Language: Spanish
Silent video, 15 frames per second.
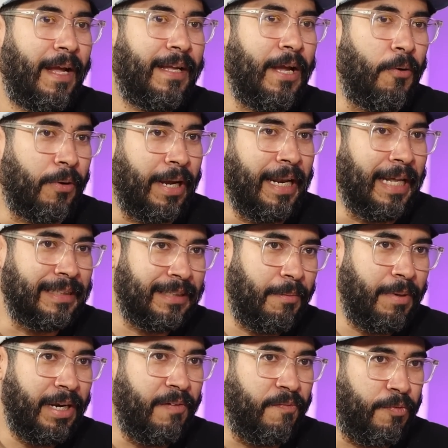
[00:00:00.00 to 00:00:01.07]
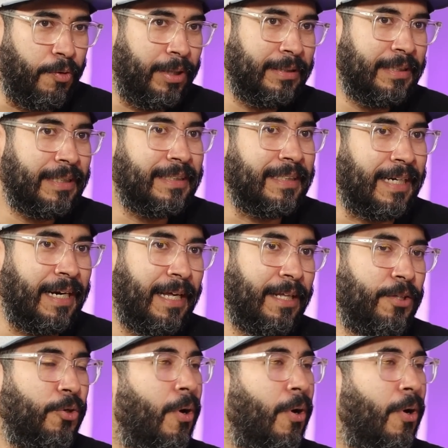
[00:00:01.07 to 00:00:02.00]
que, aunque las llaman influencers, en realidad